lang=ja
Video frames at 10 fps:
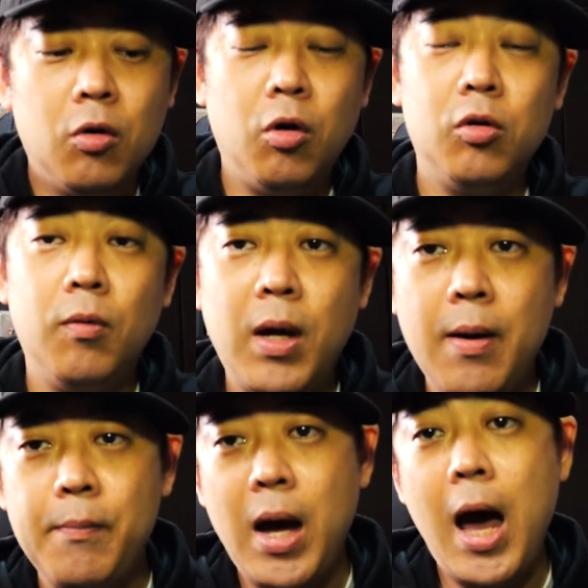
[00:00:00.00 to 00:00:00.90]
この
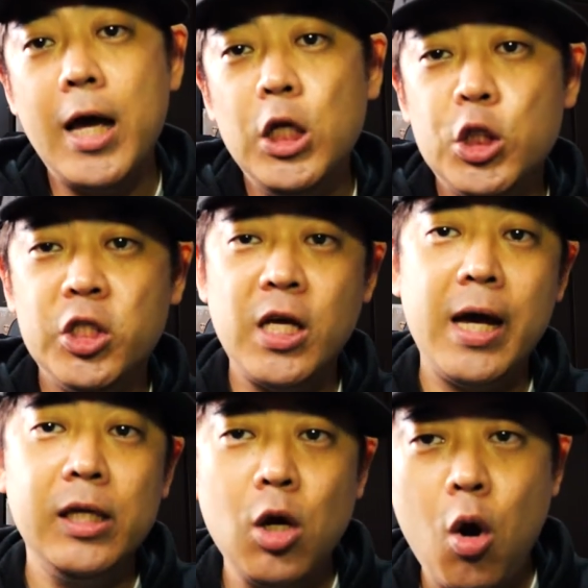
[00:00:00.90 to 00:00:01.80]
まんま
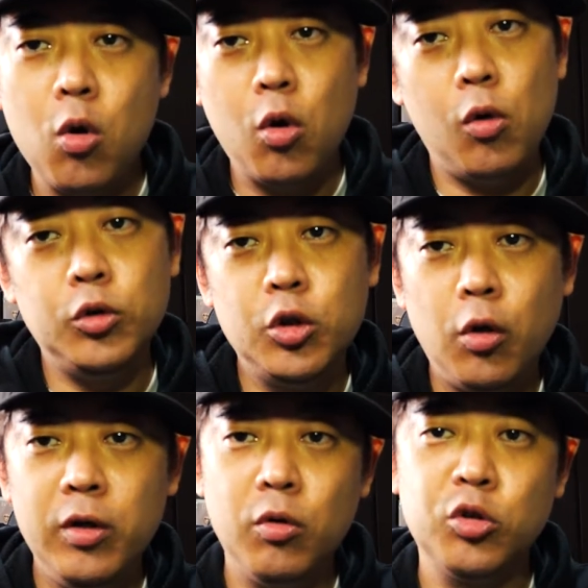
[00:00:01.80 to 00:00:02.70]

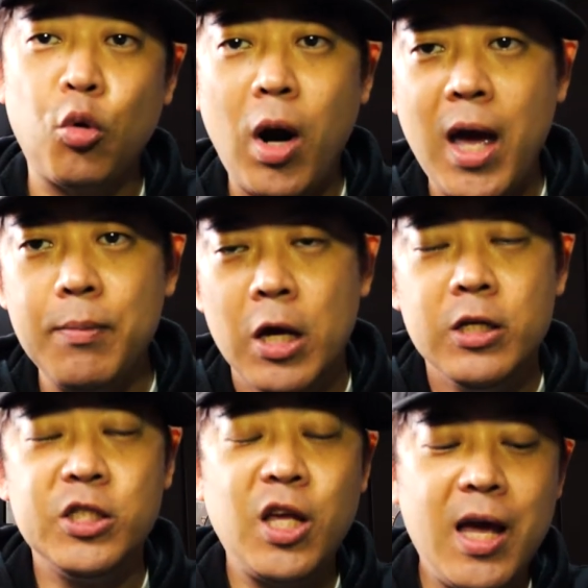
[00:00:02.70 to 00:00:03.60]
1345沿いをドライブ
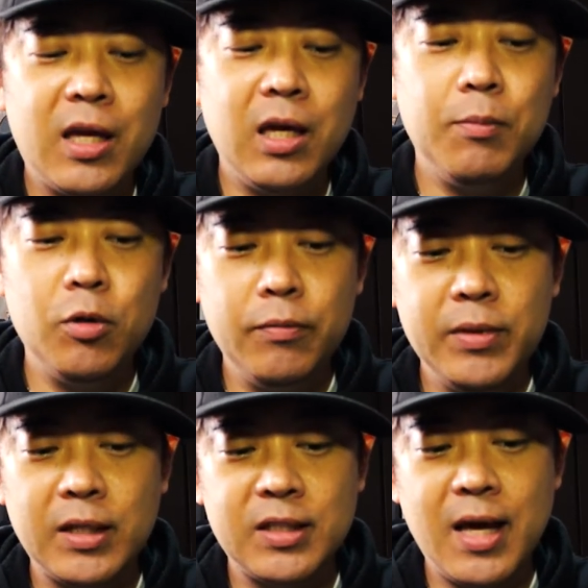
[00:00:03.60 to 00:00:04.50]
したい気分
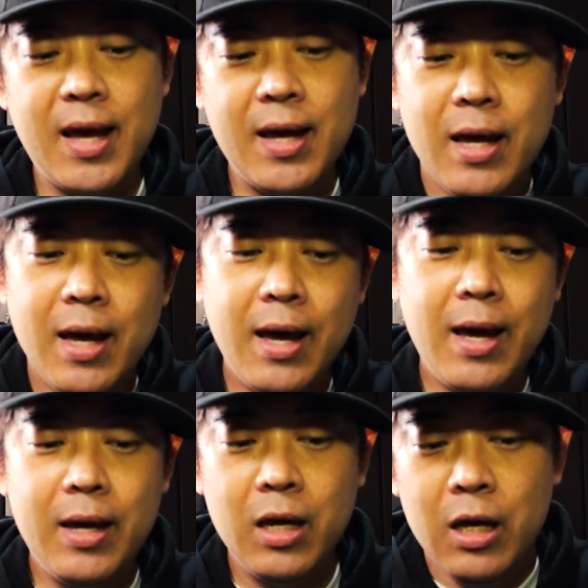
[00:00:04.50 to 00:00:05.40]
だぜ。
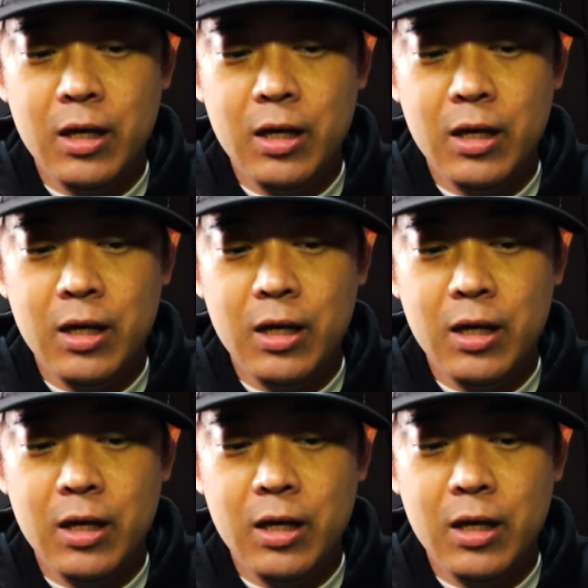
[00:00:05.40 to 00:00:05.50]
Hey